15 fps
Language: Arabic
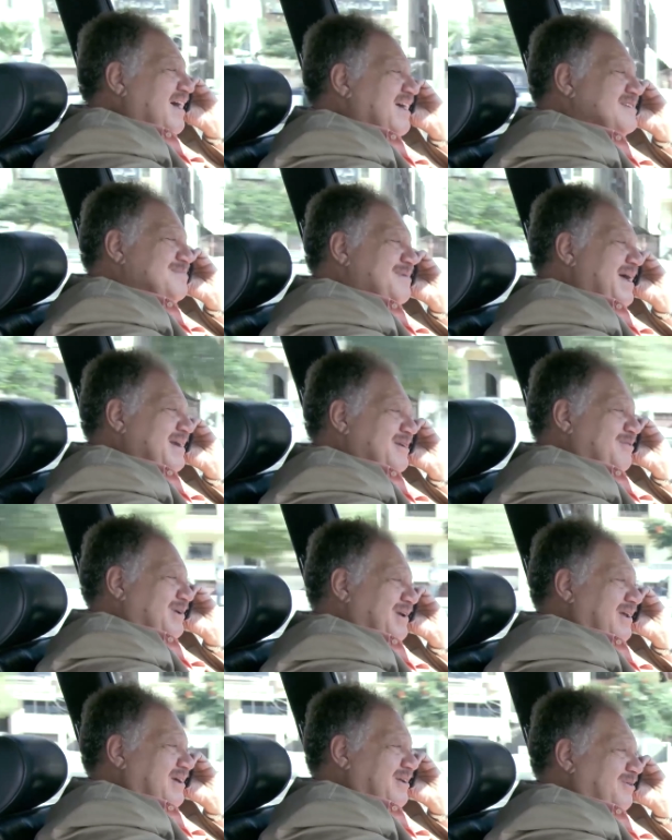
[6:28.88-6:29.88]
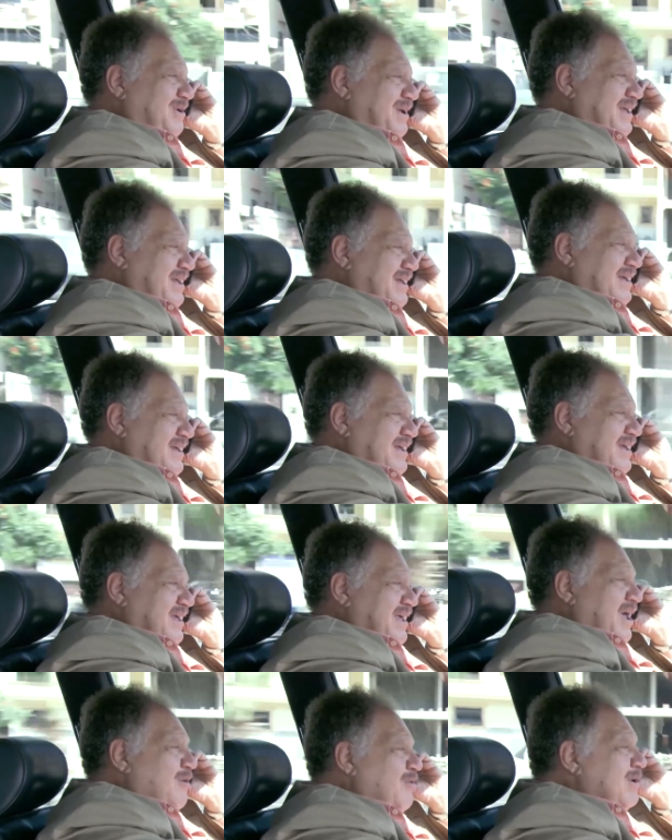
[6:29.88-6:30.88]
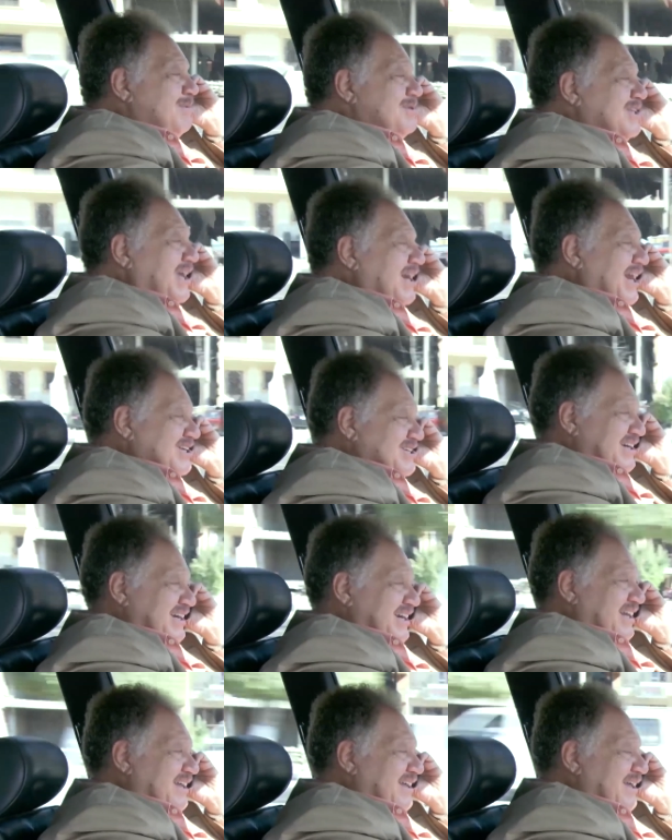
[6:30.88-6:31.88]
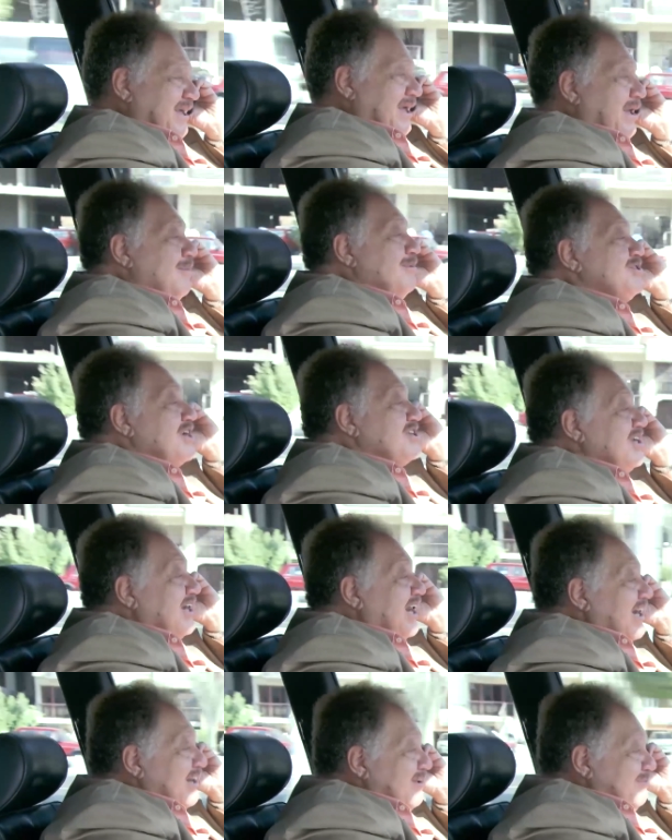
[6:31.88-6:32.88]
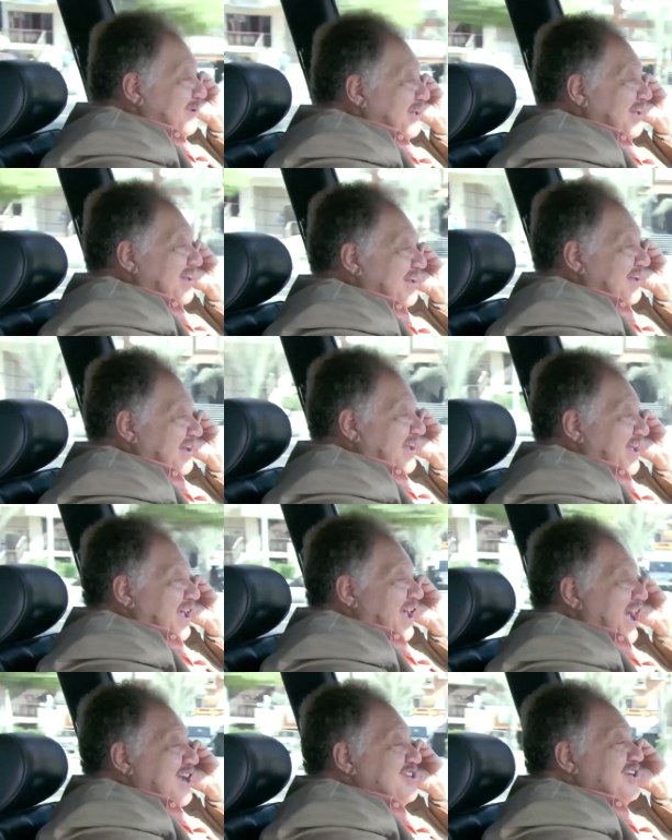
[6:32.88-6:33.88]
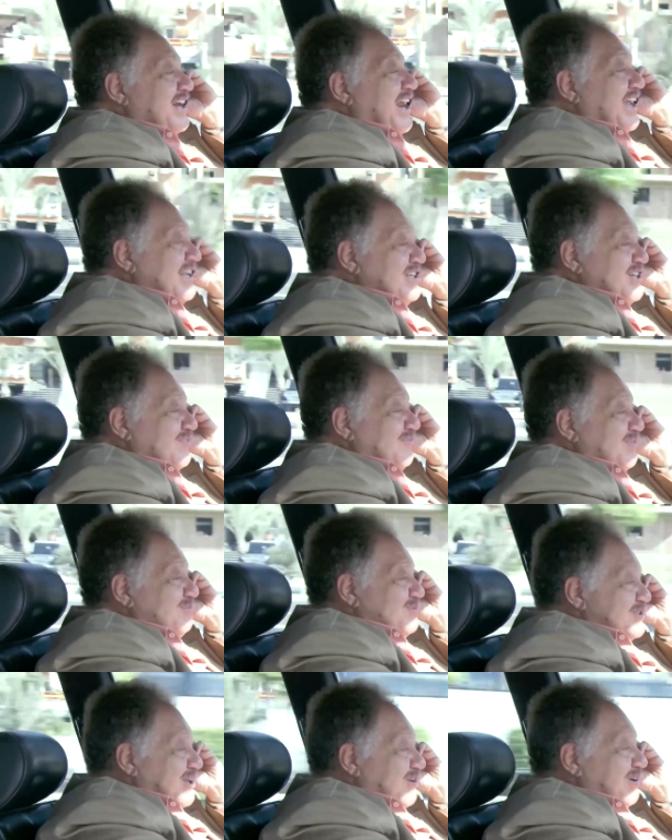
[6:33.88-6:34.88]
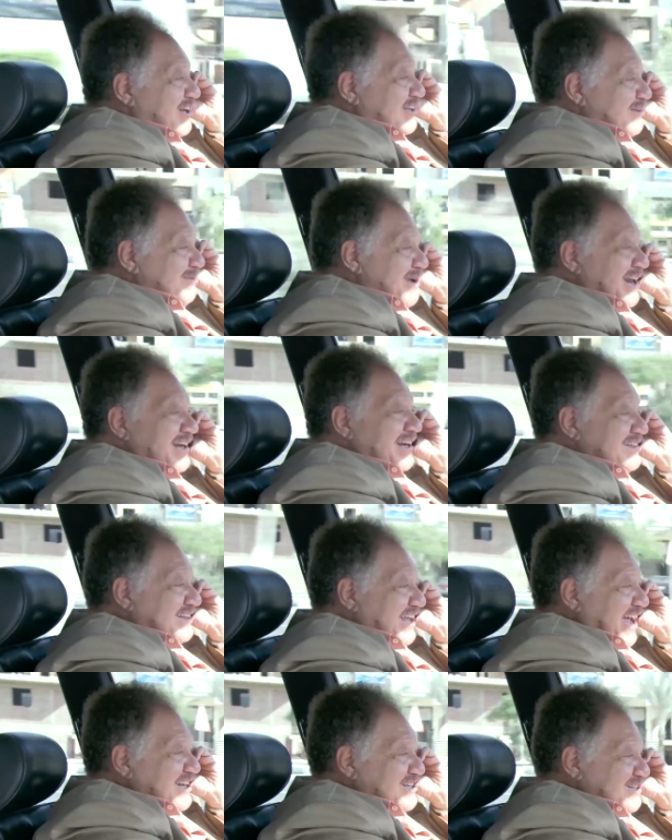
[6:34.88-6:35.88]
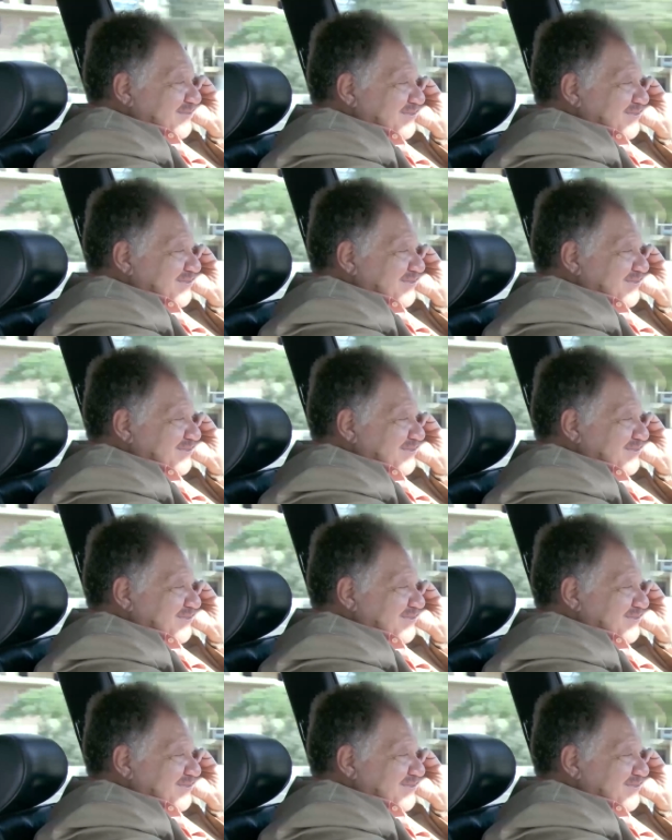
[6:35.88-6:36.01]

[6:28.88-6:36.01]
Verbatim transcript: غصب عني والله يا روحي هو انا بشتغل عشان ايه مش عشان الاقي بيكي عشان اعيشك في المستوى الاجتماعي اللي انت عايشه